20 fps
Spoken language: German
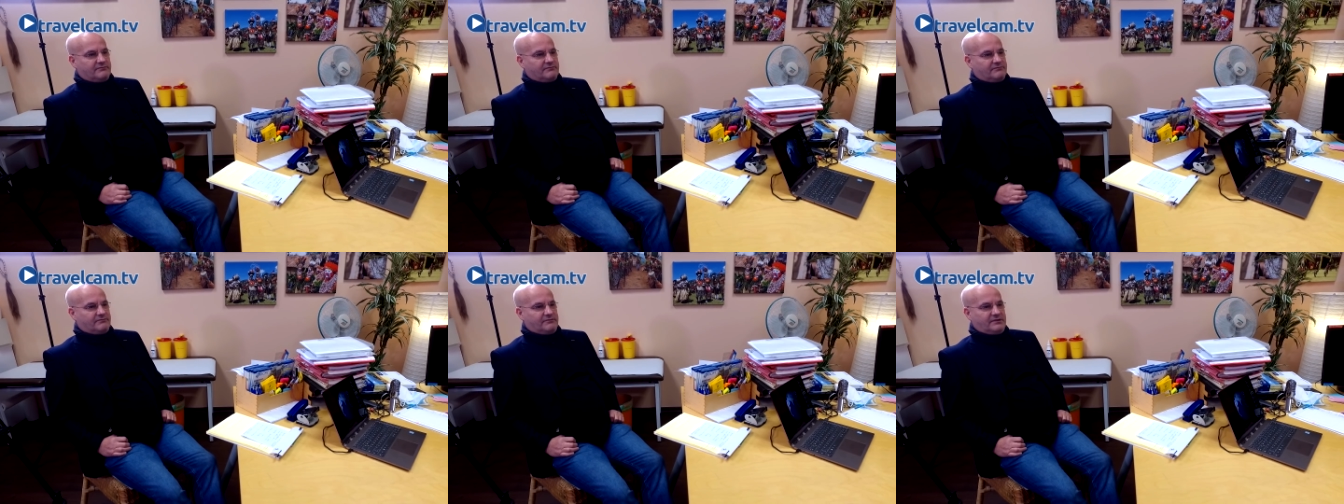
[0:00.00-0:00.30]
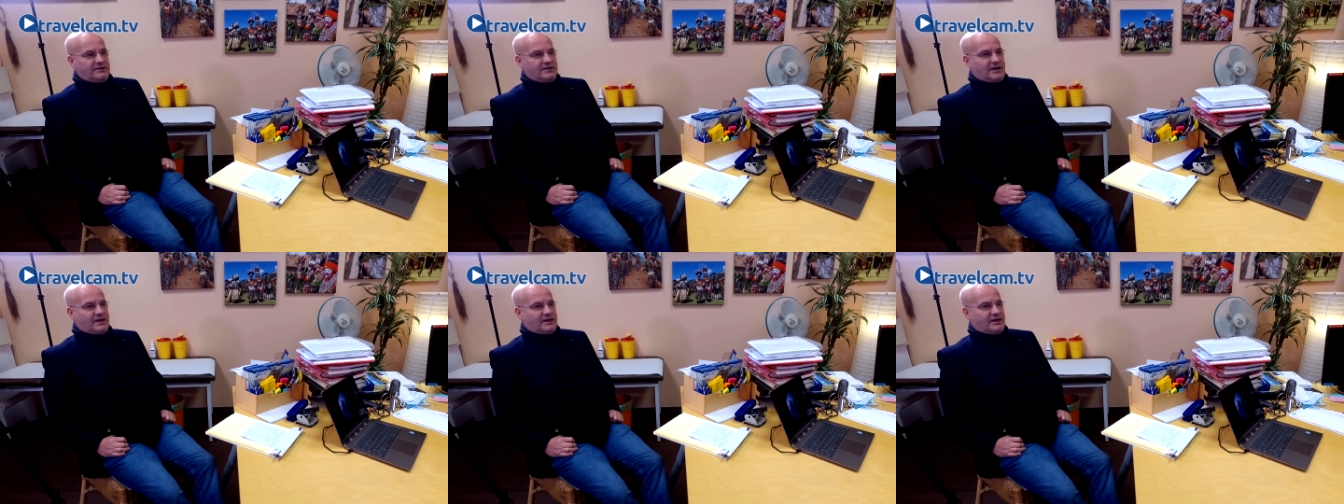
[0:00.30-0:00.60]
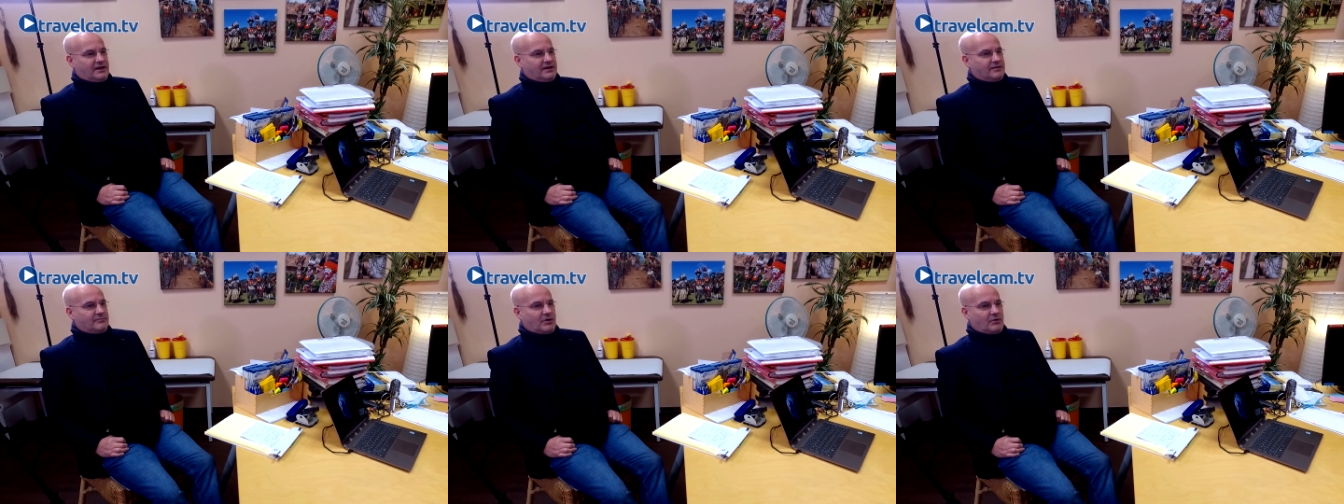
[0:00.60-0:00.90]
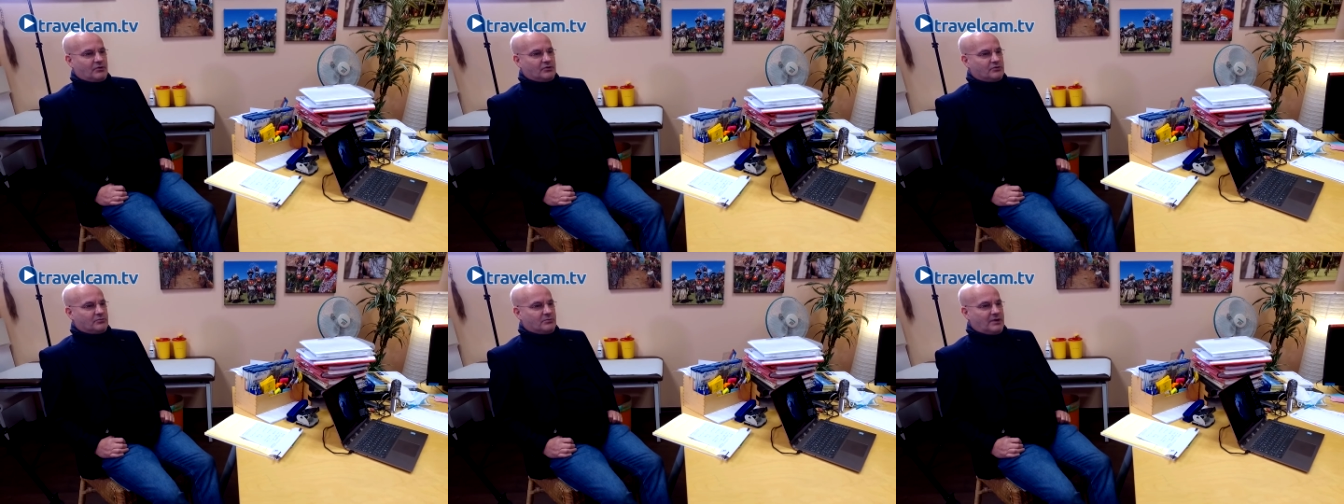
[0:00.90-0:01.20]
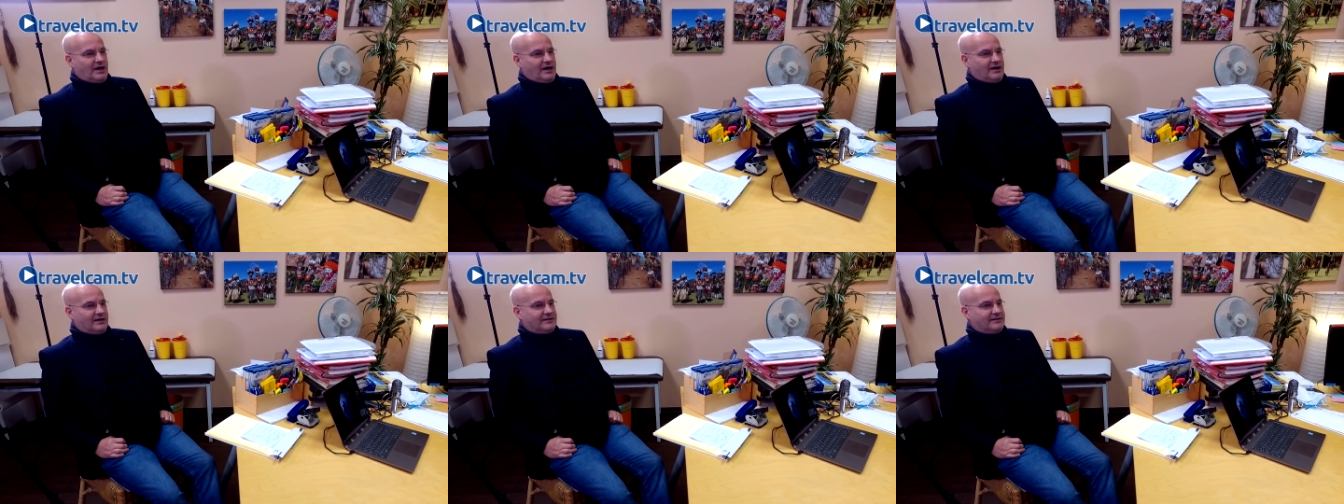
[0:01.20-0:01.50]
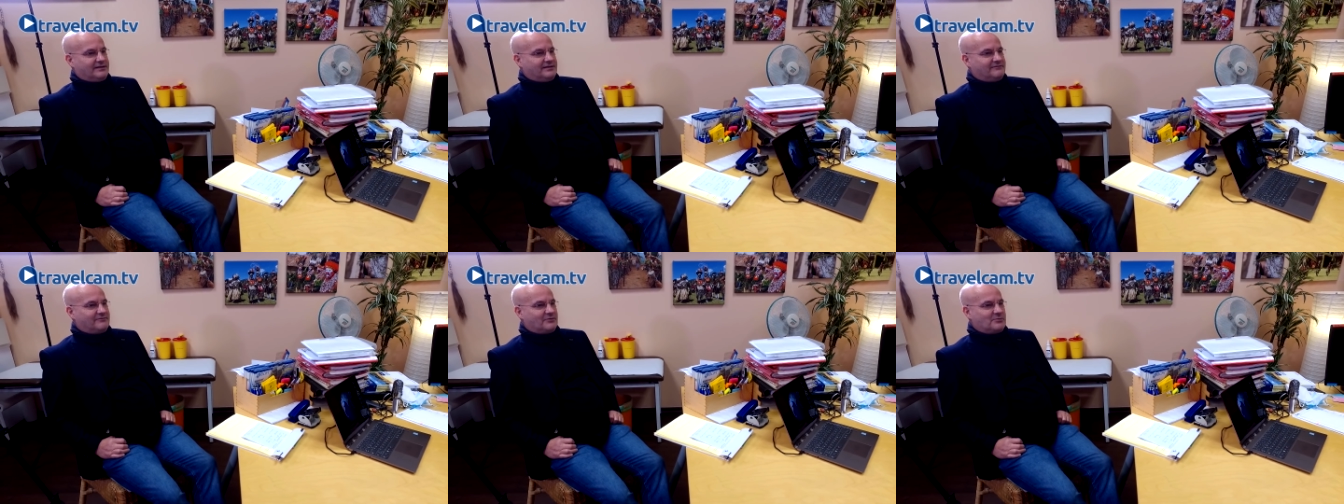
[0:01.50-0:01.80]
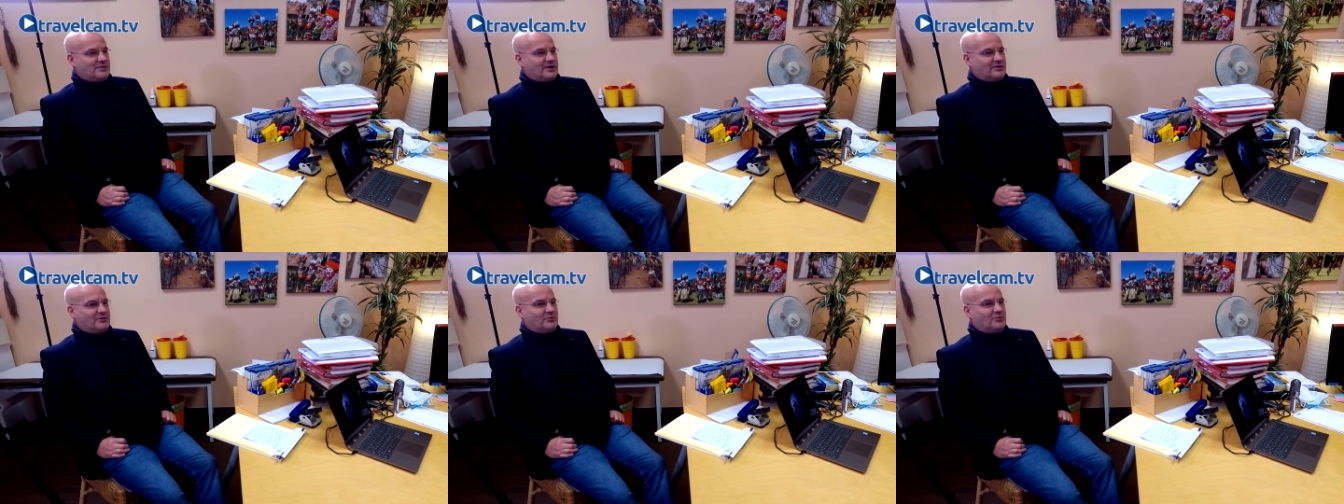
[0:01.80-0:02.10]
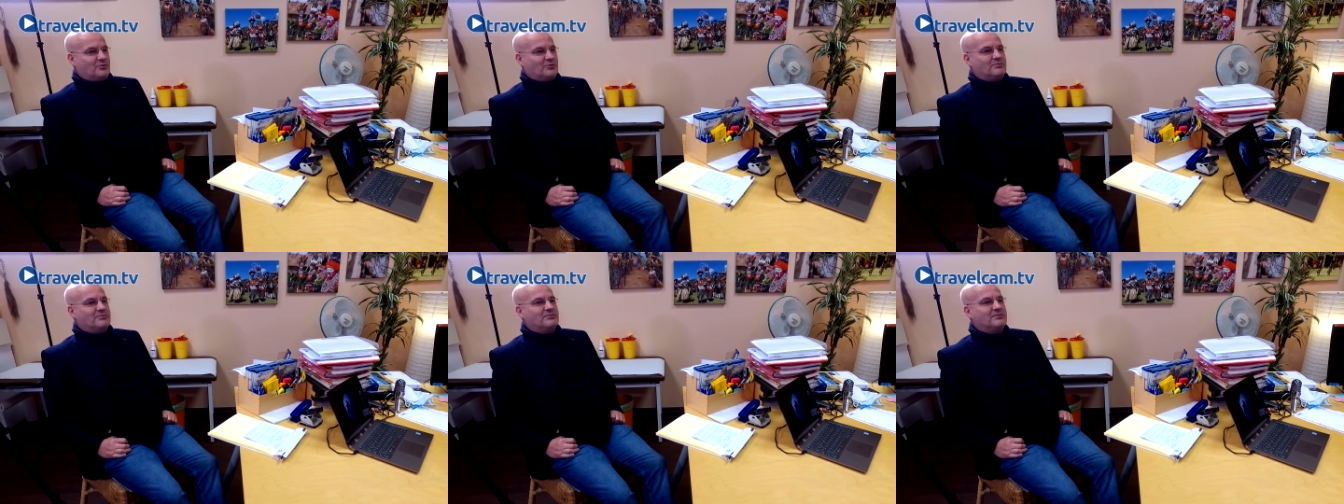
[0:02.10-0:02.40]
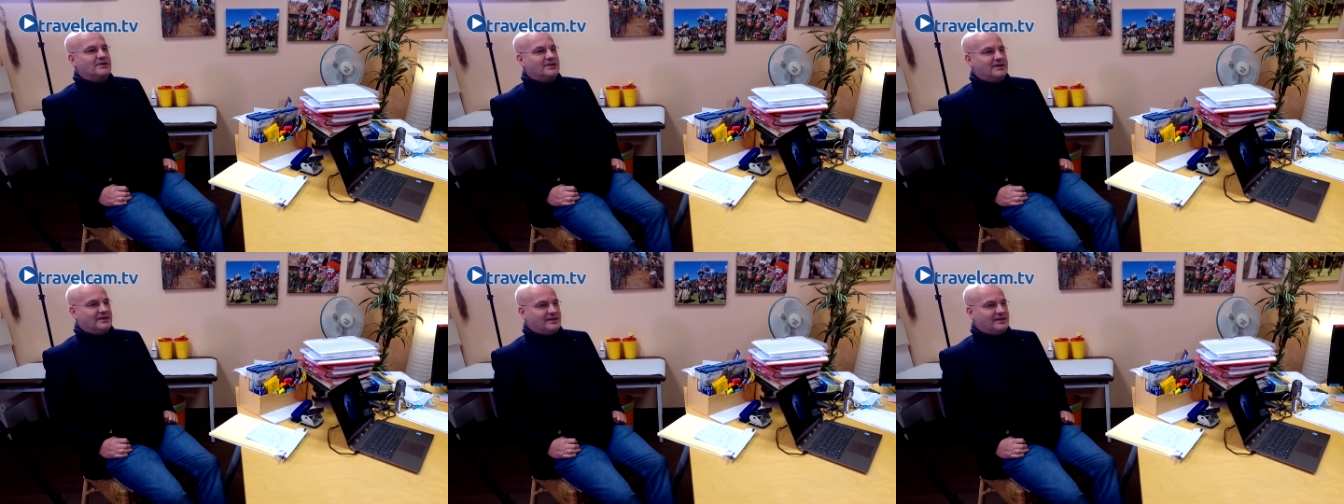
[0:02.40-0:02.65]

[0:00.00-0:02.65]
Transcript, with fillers: wie an einem Automaten, wo man oben